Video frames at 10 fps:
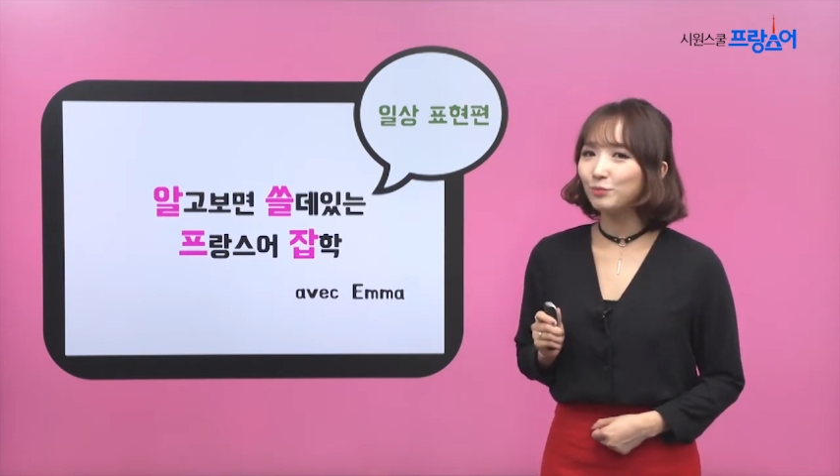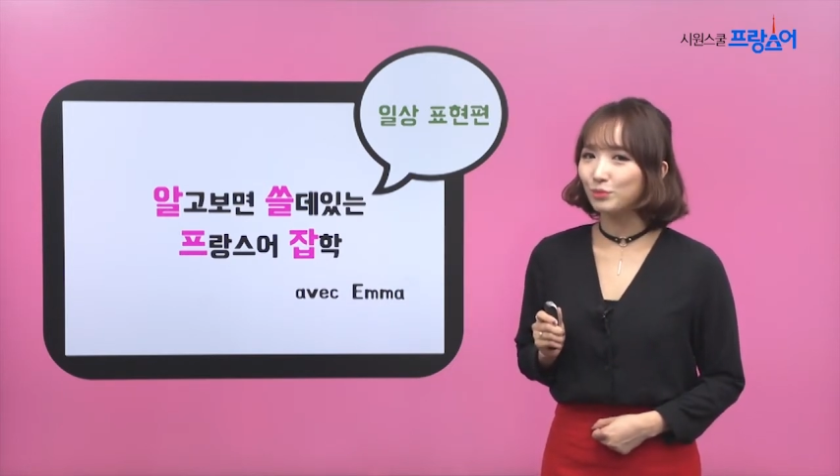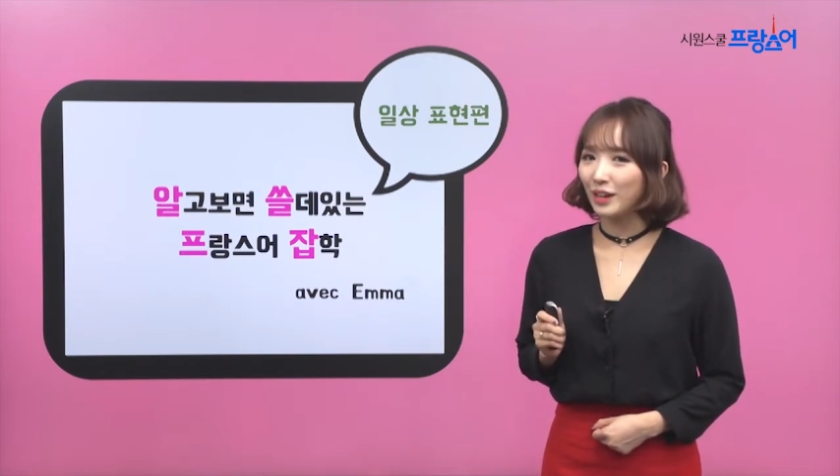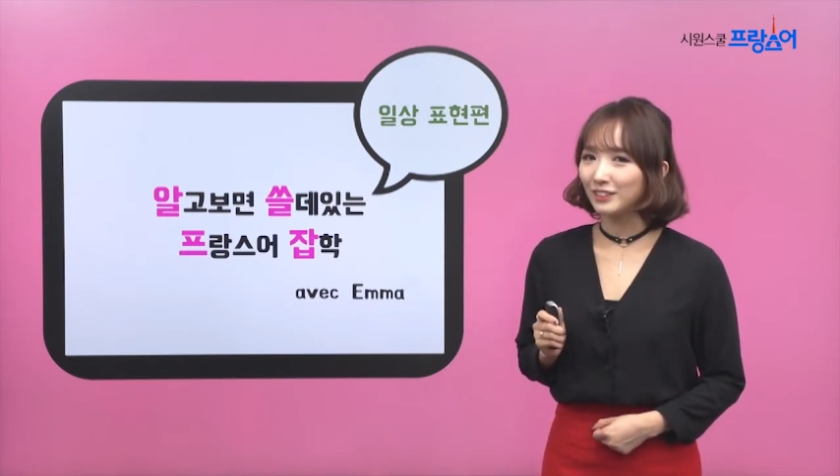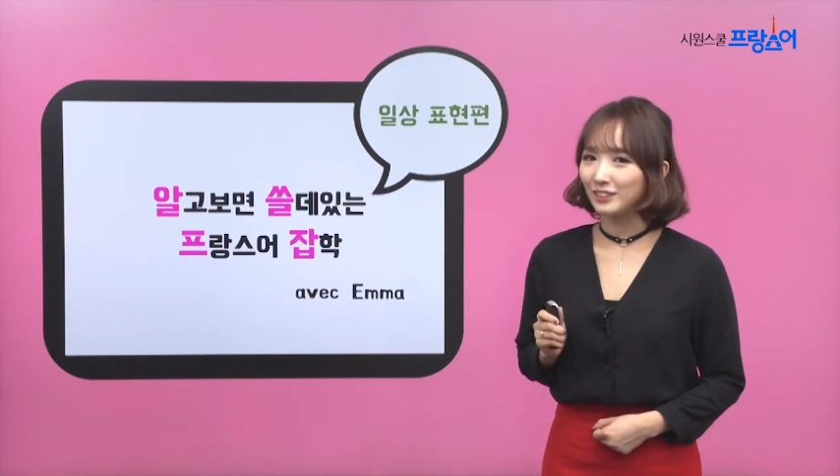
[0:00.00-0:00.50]

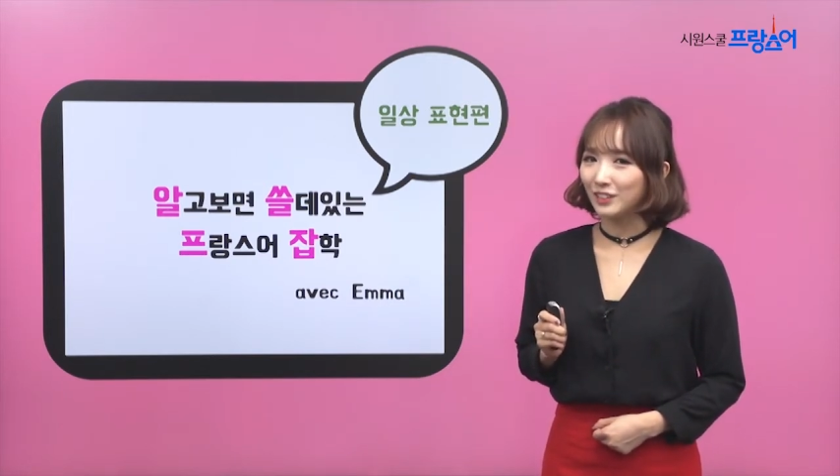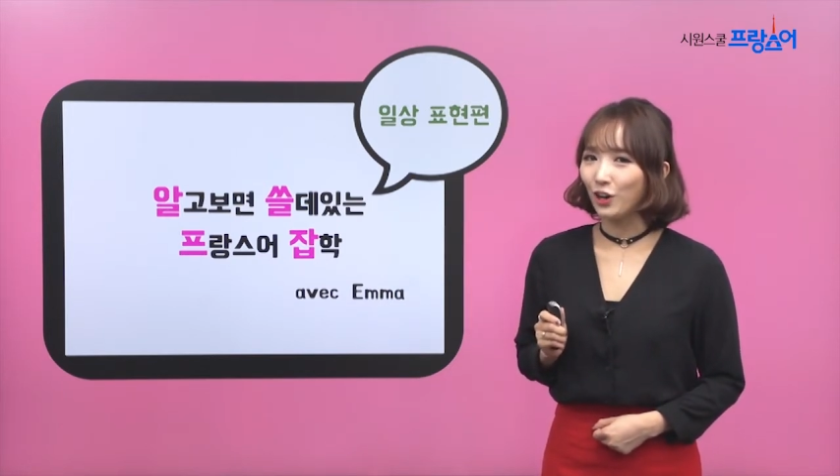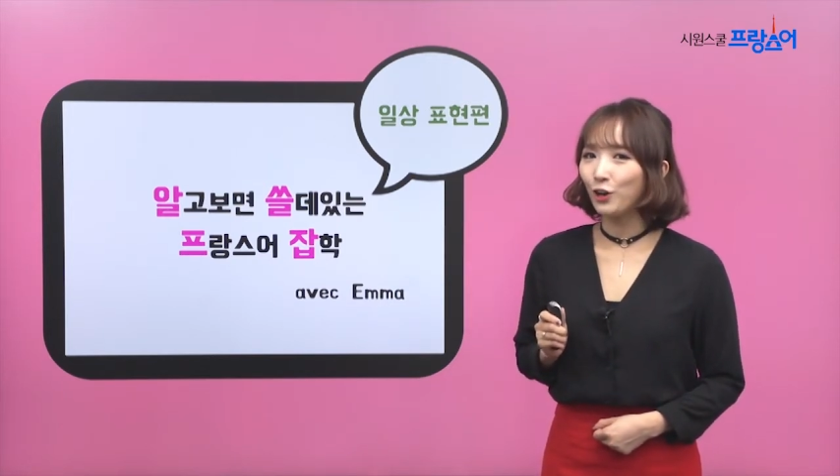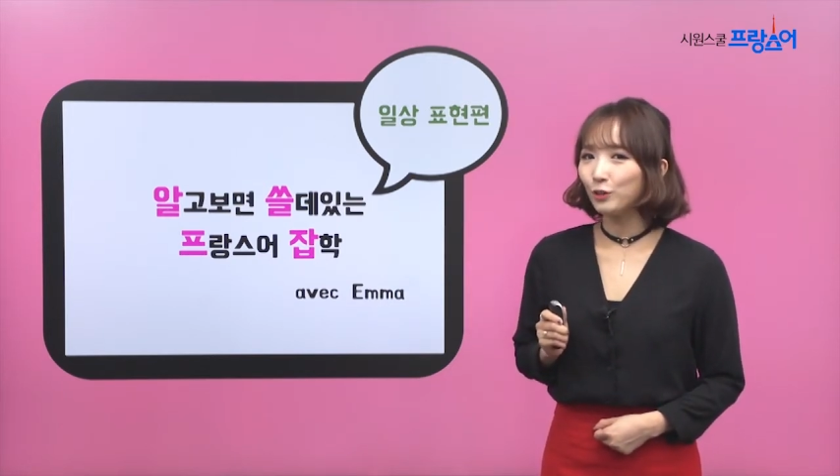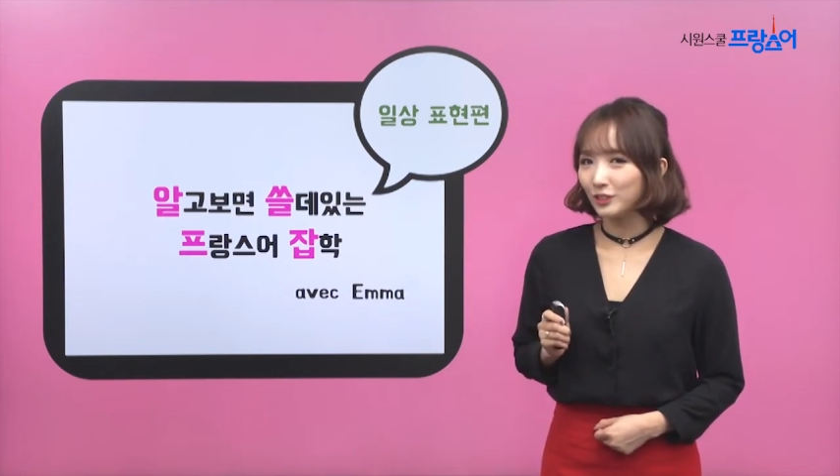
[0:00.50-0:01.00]

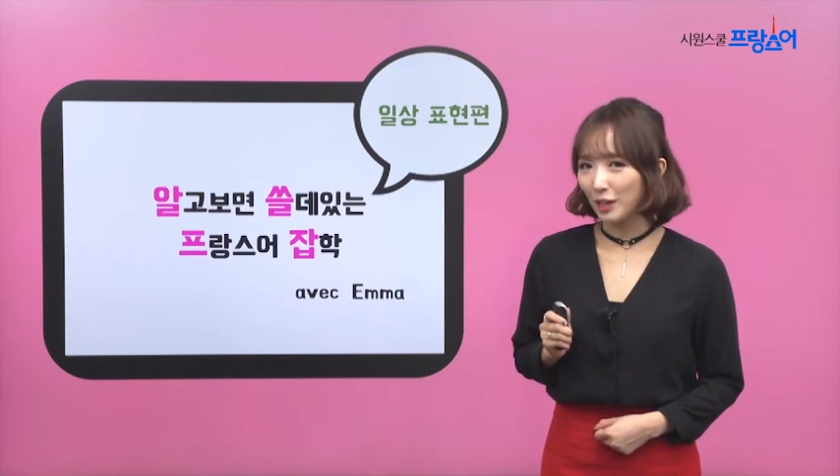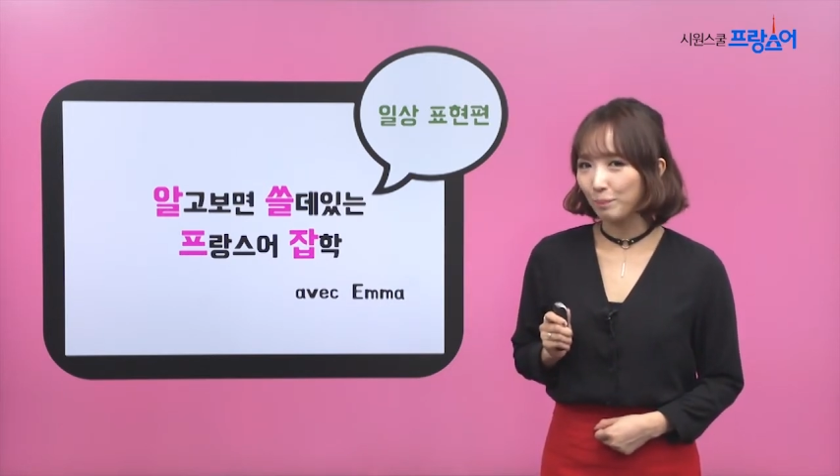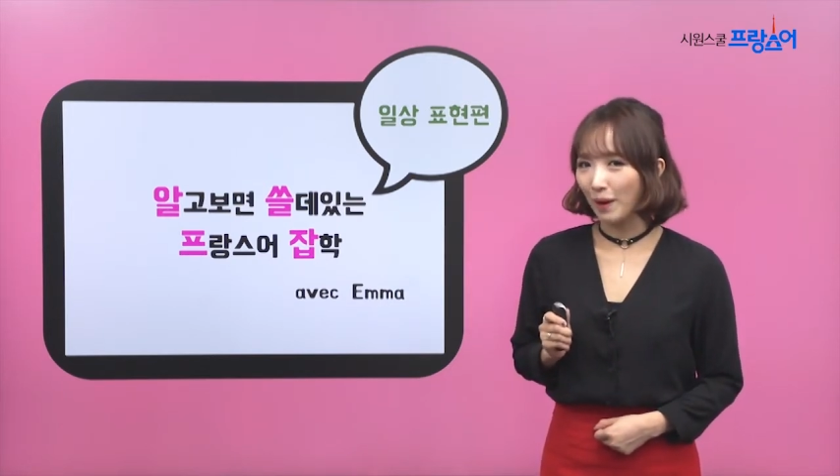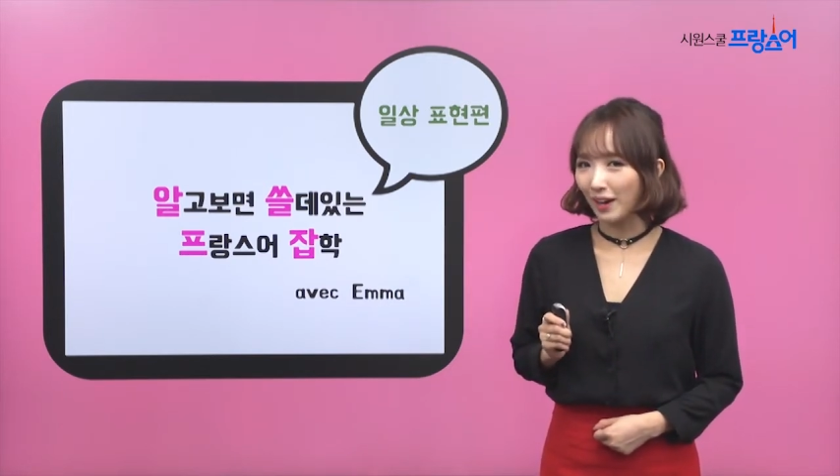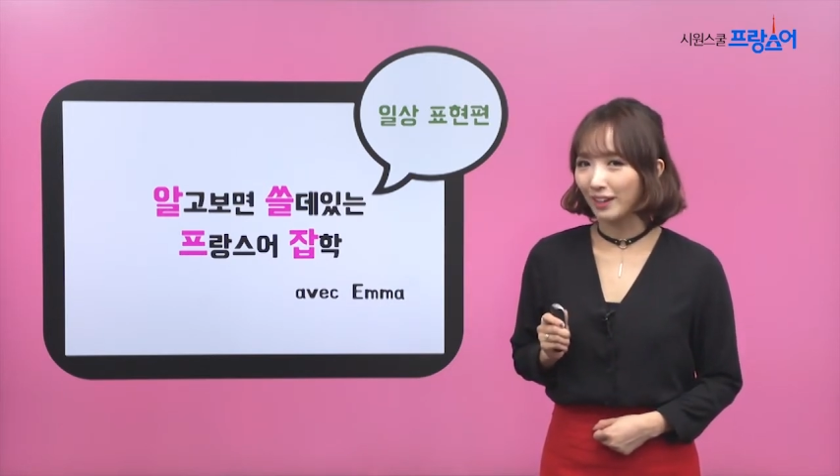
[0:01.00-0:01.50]
프랑스어
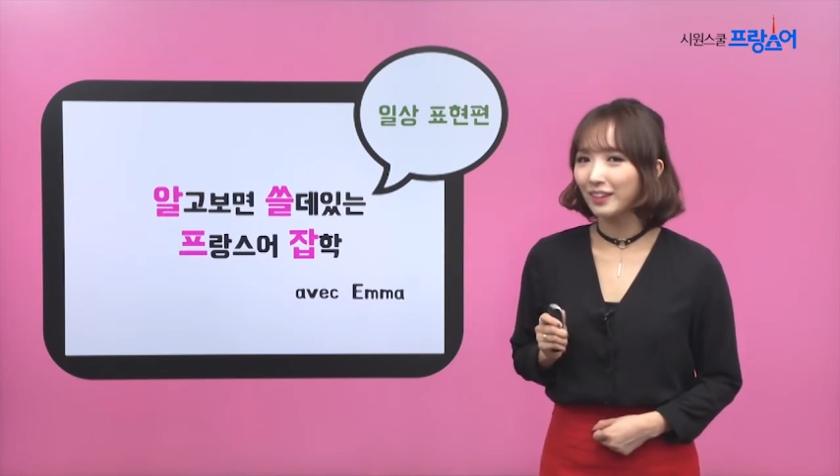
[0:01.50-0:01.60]
잡학